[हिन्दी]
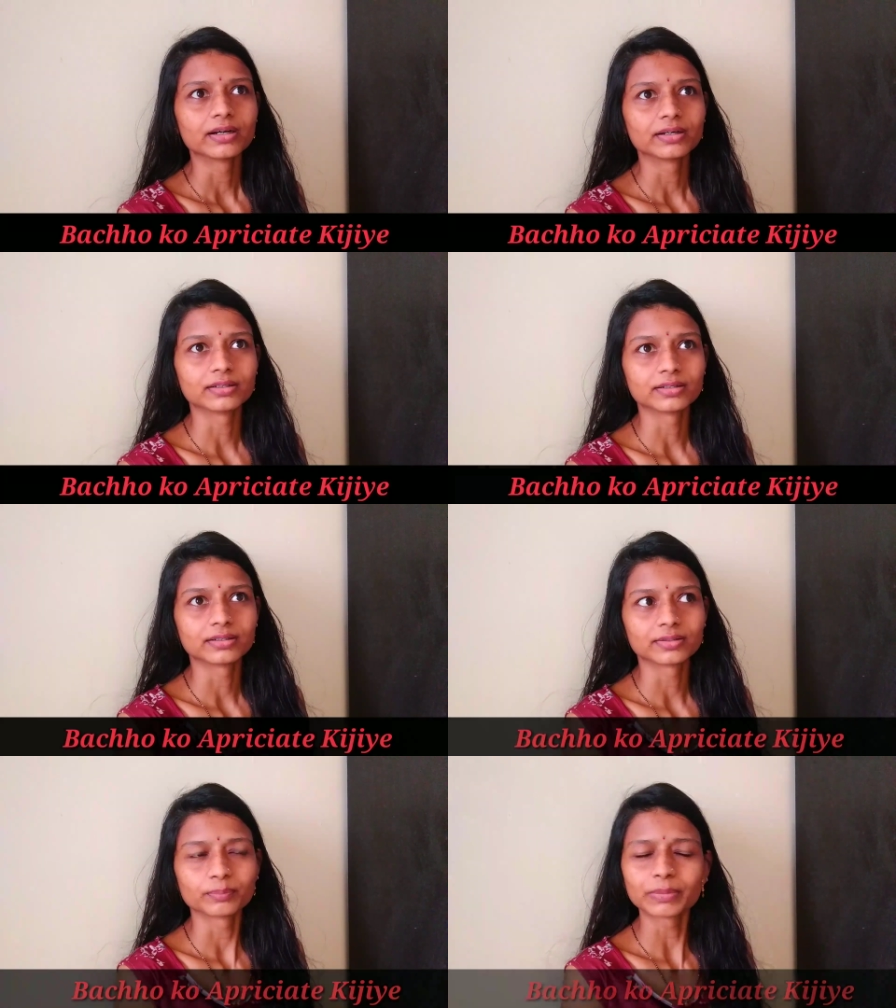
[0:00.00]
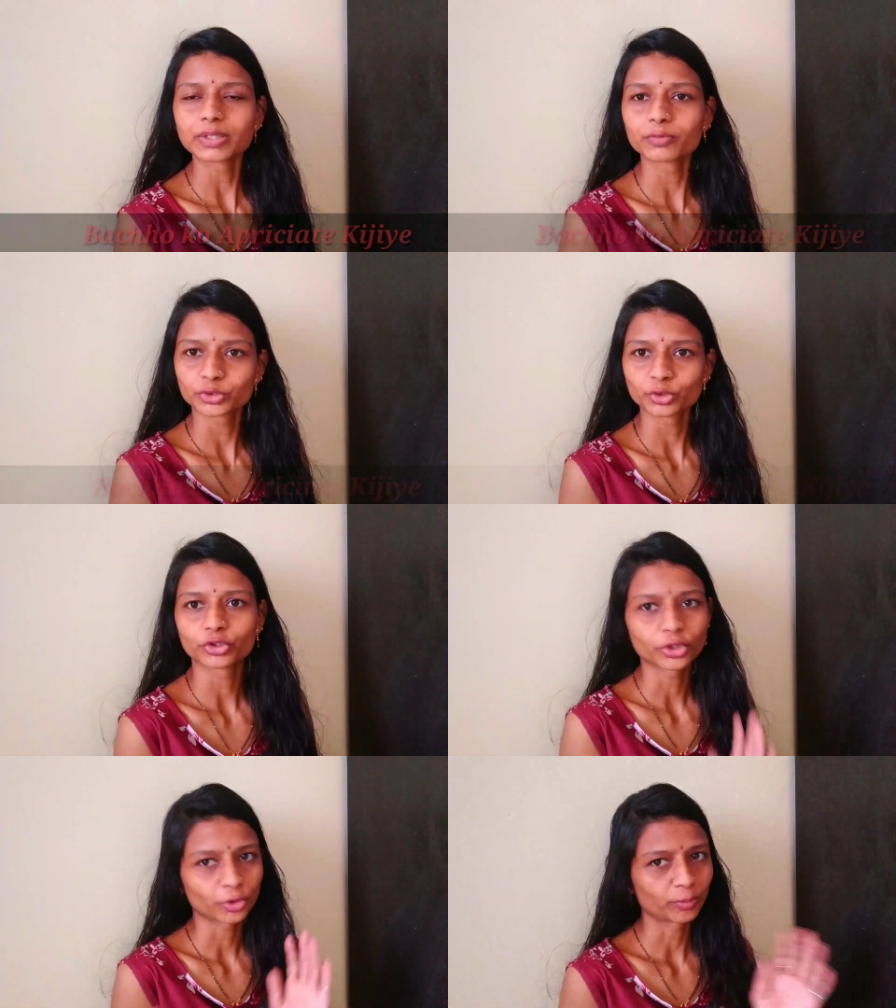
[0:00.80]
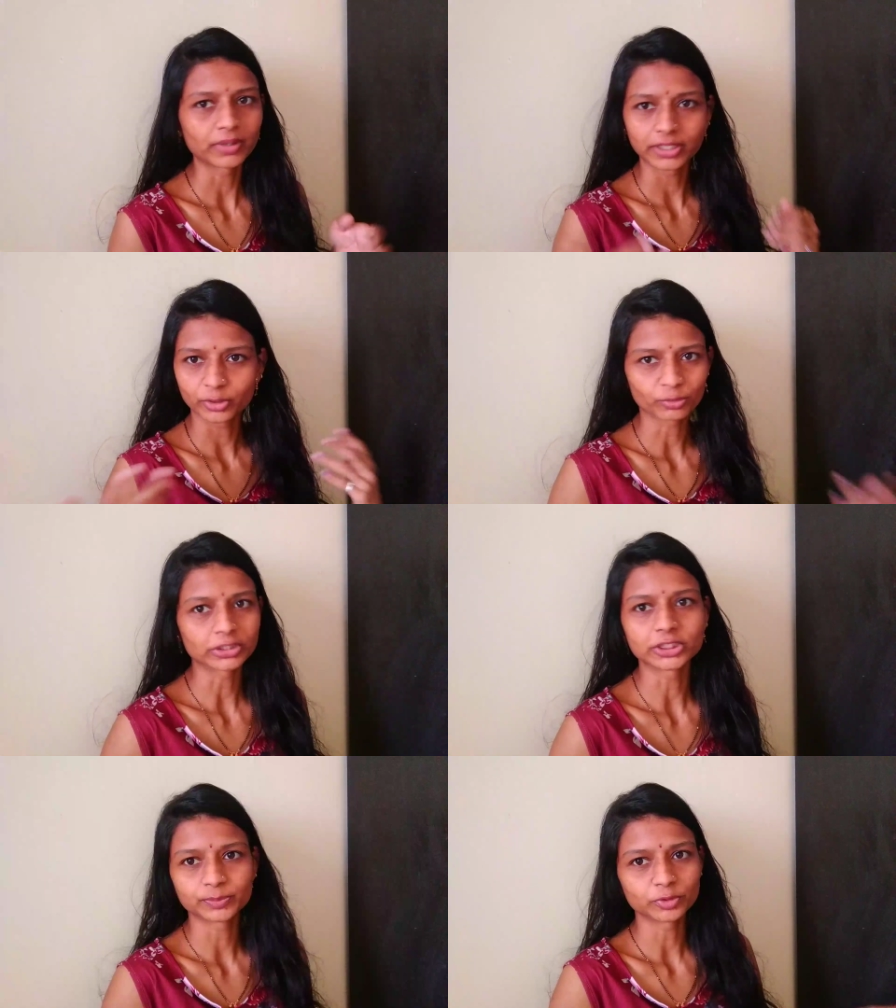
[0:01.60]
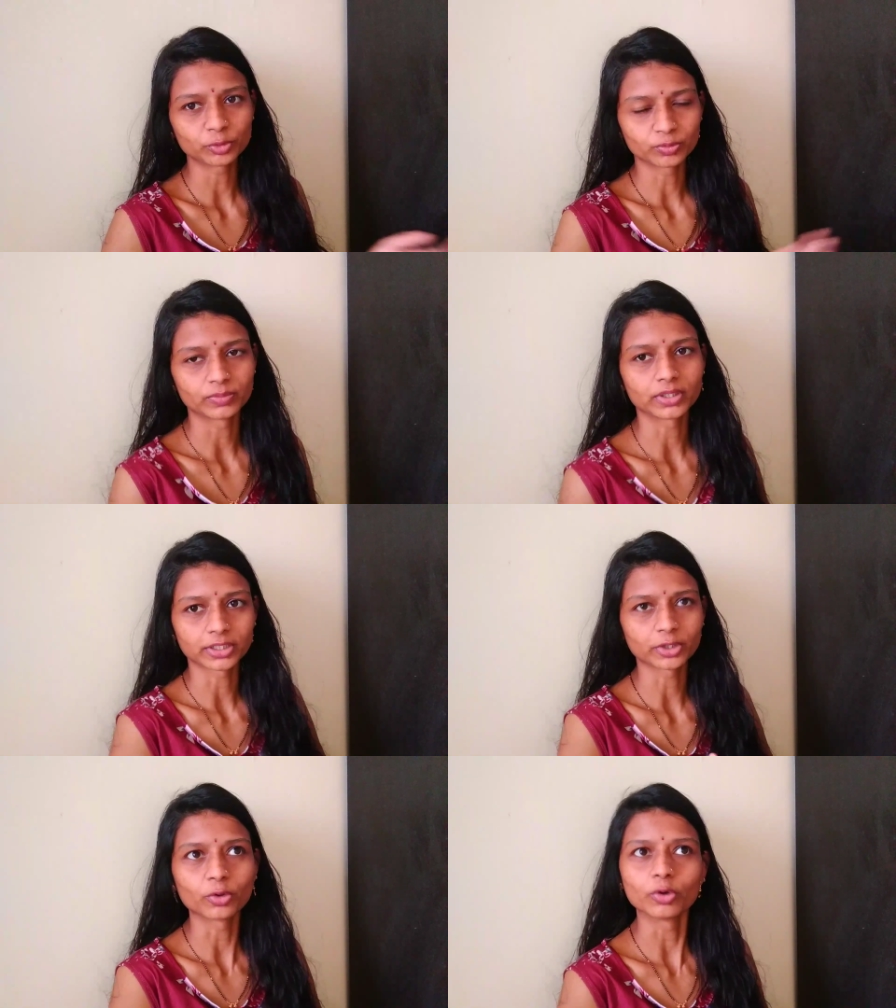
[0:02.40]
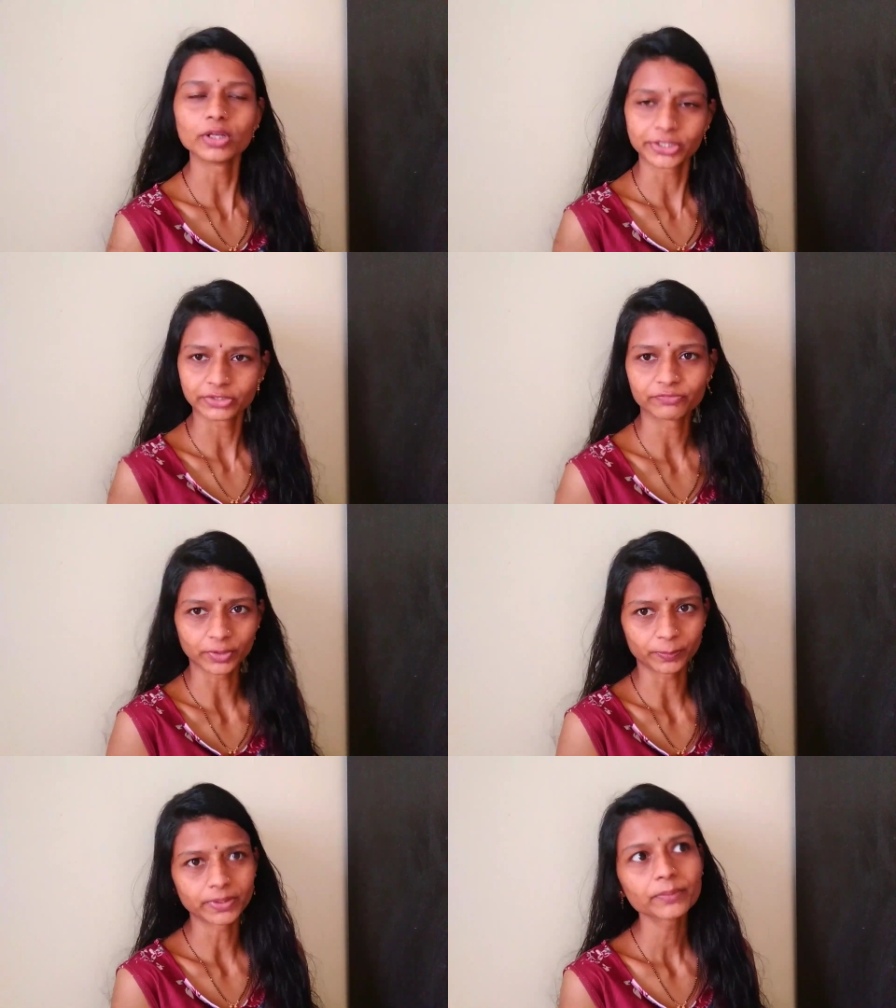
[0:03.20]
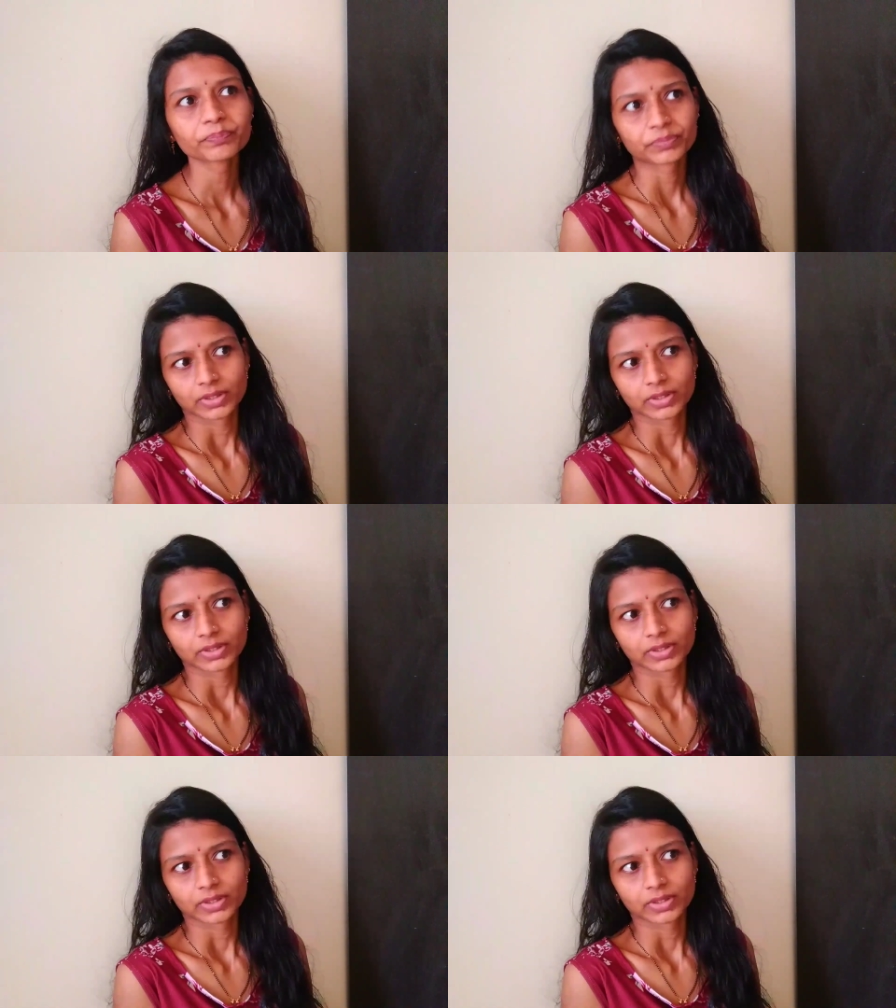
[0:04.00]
मतलब वो छोटे हो बड़े हो किसी भी उम्र के हो लेकिन फिर भी